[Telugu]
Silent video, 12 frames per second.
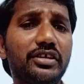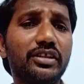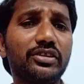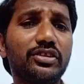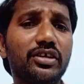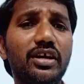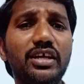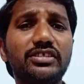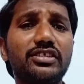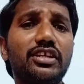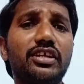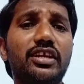ఎంతగా
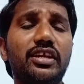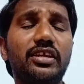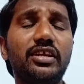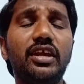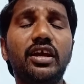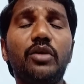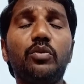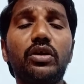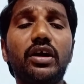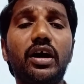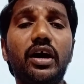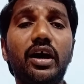అసలుకి ఒక